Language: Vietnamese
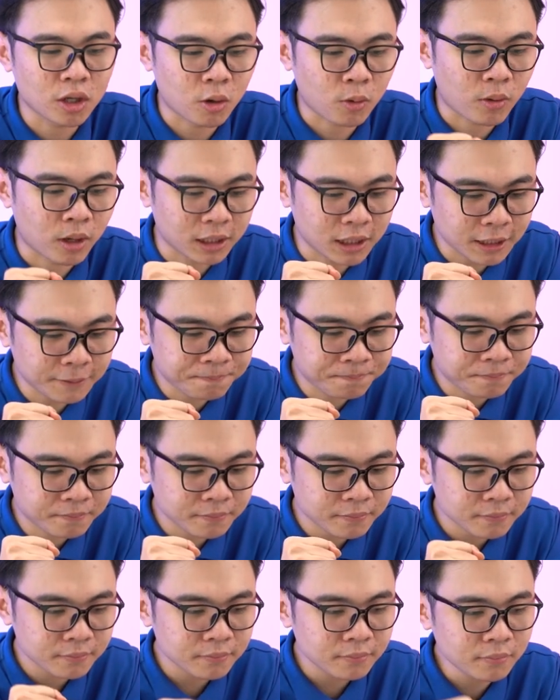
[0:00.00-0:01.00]
hiệu quả nhất
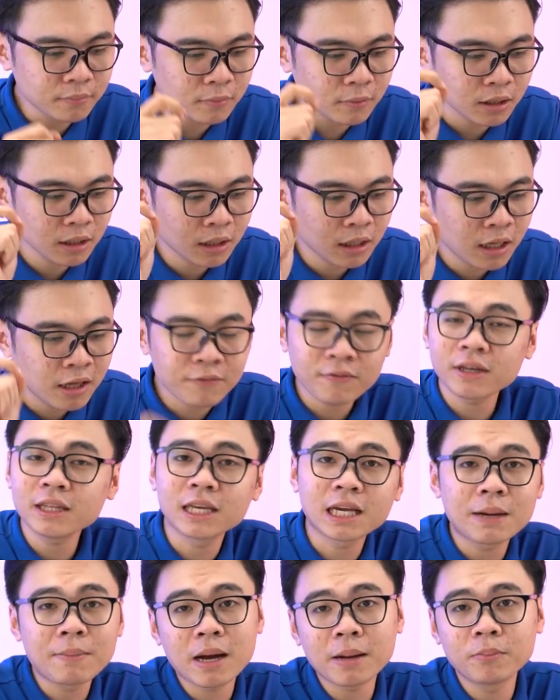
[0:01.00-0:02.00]
Vậy
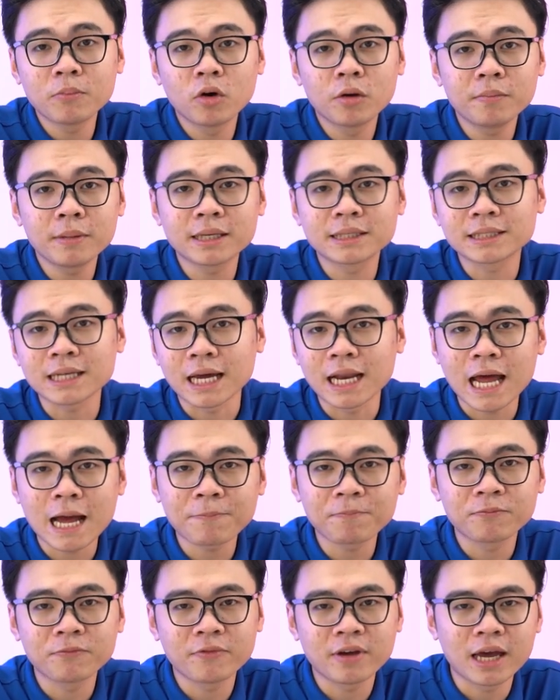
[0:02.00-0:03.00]
thì các bạn muốn mình giải
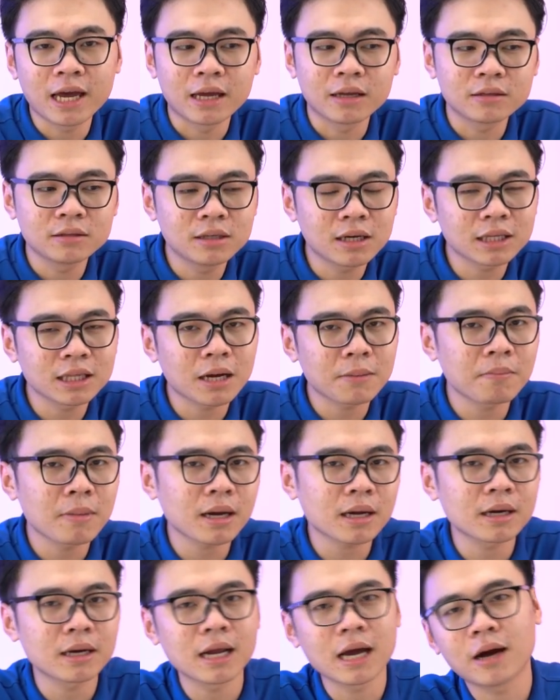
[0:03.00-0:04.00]
đáp về những cái thắc
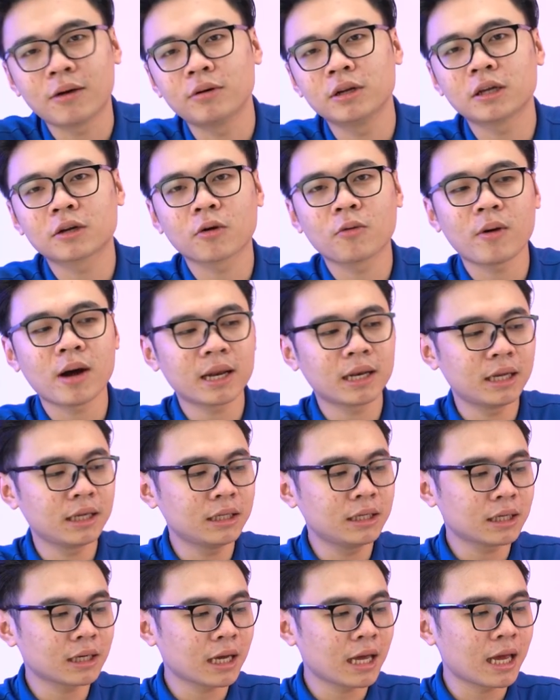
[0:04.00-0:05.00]
mắc nào liên quan
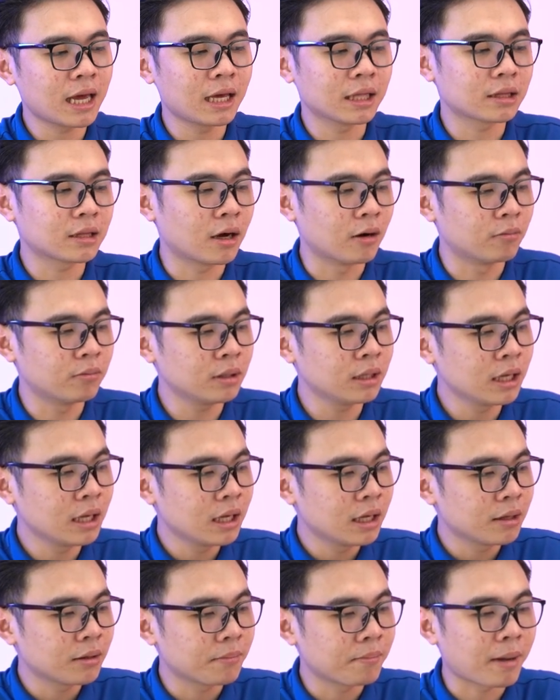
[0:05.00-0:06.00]
đến những cái hệ thống
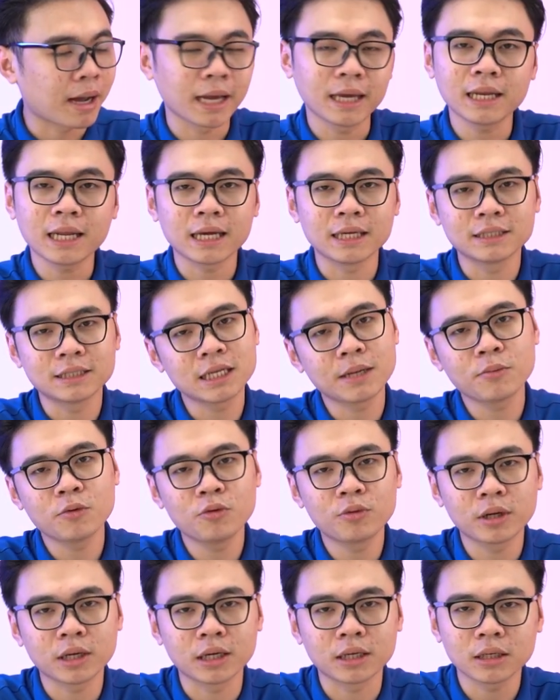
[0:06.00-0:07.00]
máy này,
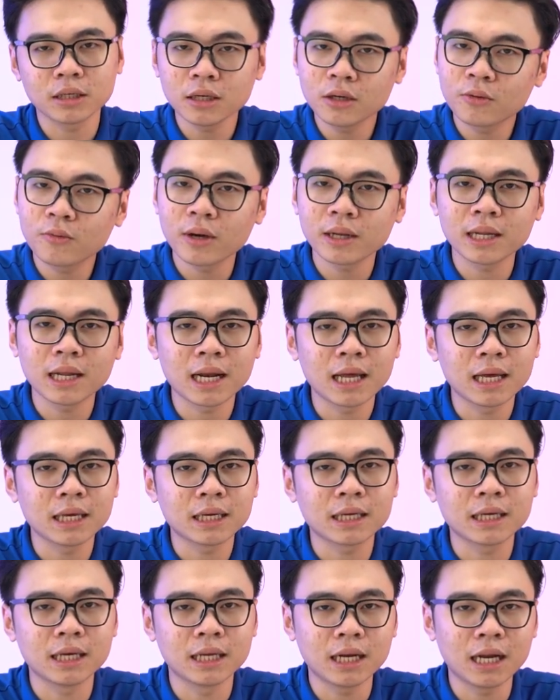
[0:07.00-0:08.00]
CPU này đừng quên để lại ý
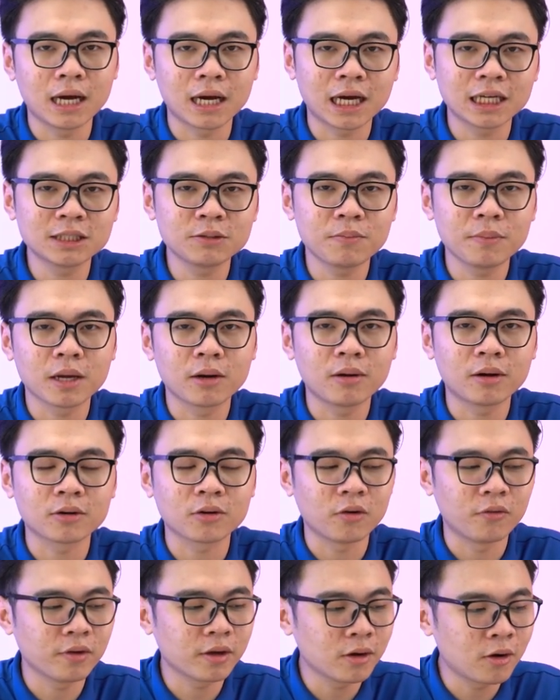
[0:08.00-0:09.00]
kiến ở ngay dục bình luận
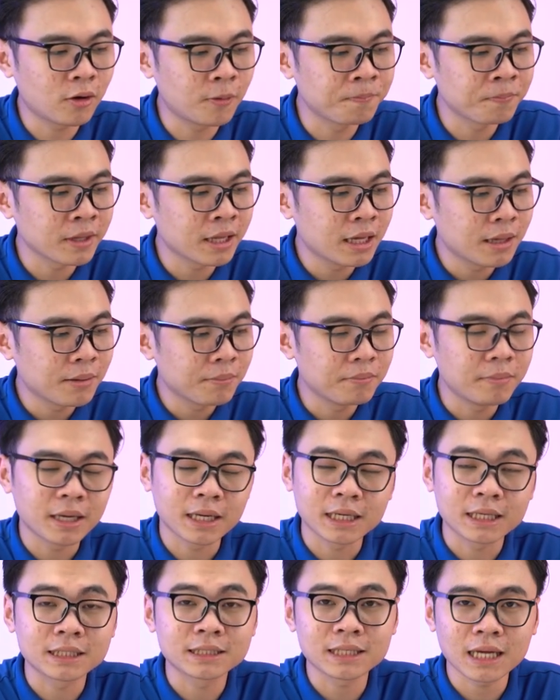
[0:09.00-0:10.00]
của video.
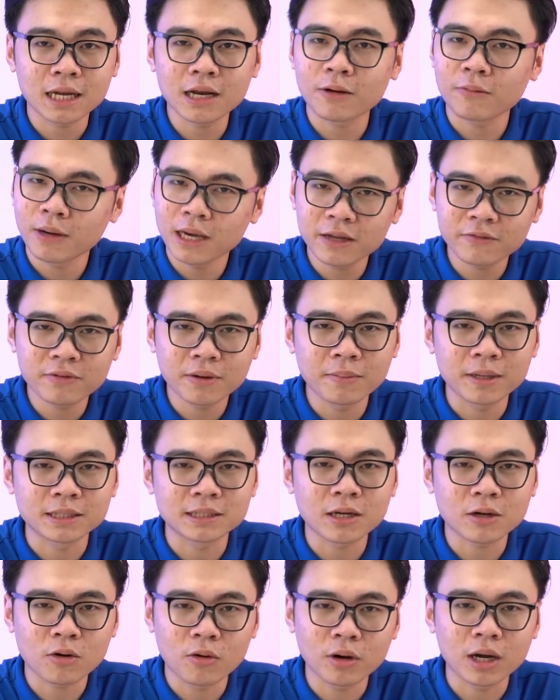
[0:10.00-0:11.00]
Mình sẽ đọc hết và mình
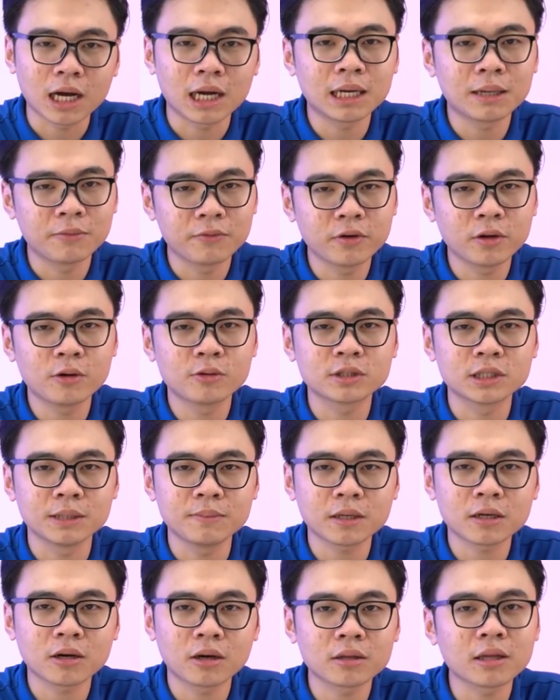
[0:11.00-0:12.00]
sẽ cố gắng làm video sớm
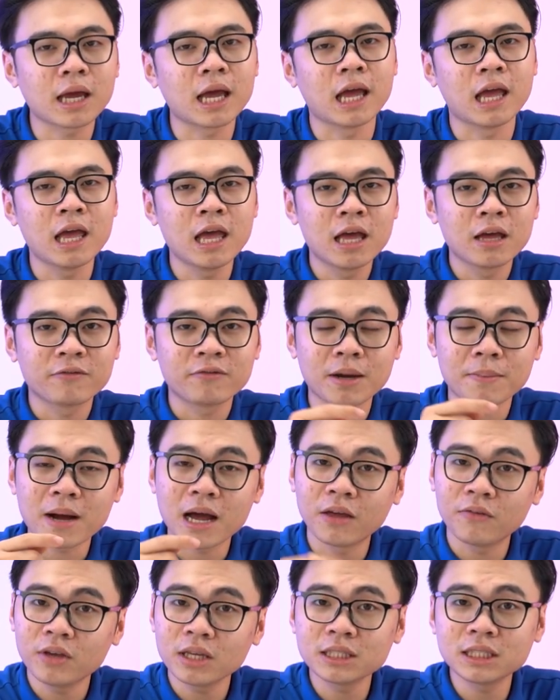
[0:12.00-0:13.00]
nhất có thể và
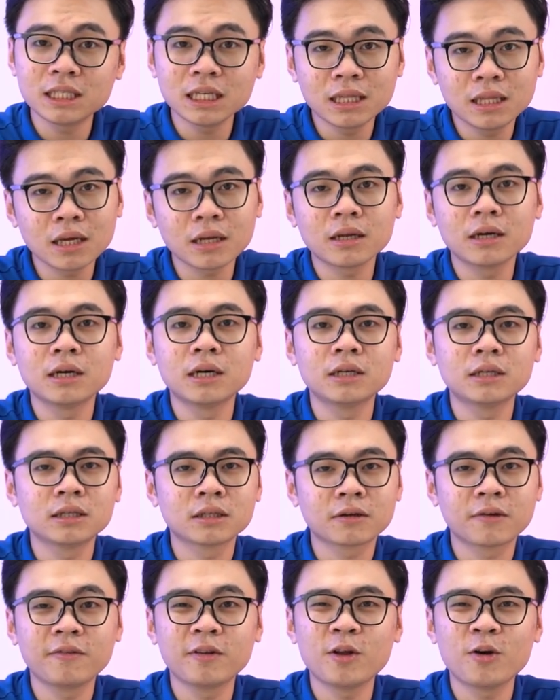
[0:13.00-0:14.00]
bài viết chi tiết hơn
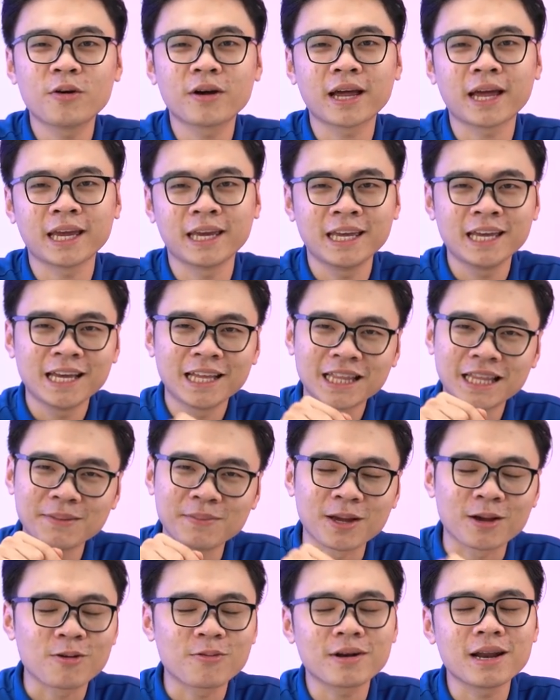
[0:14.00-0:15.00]
video ngày thì
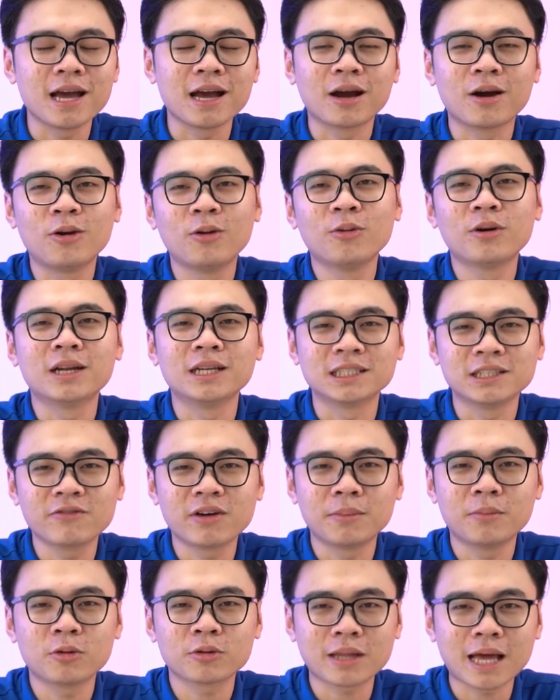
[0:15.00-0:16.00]
mình cũng để luôn dưới
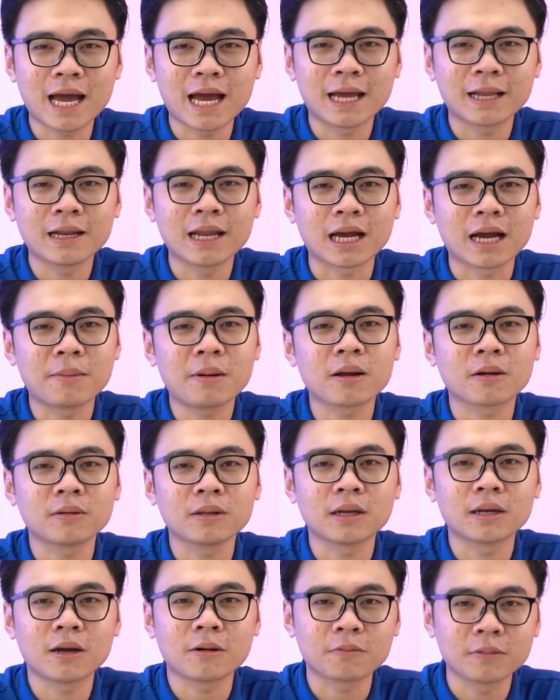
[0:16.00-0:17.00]
phần mô tả để các bạn có
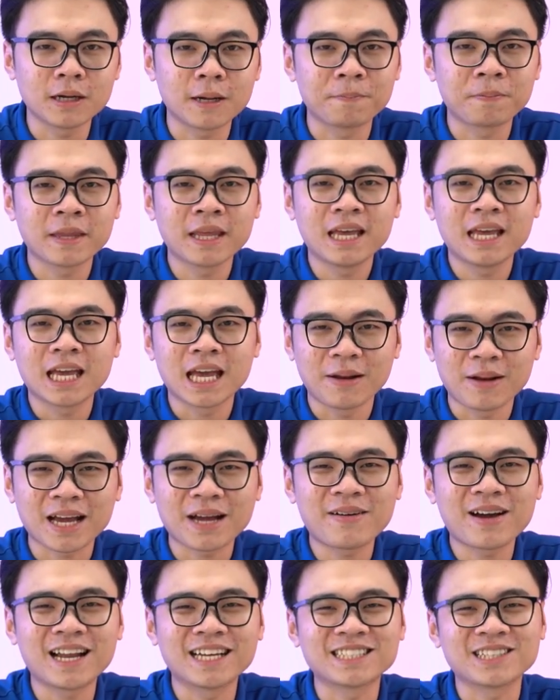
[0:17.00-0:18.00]
thể đọc được. Hẹn lại
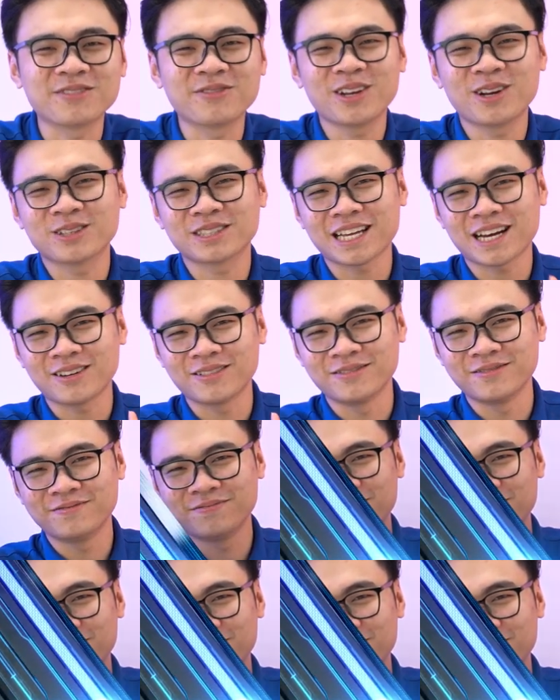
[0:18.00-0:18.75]
các bạn ở trên video sau.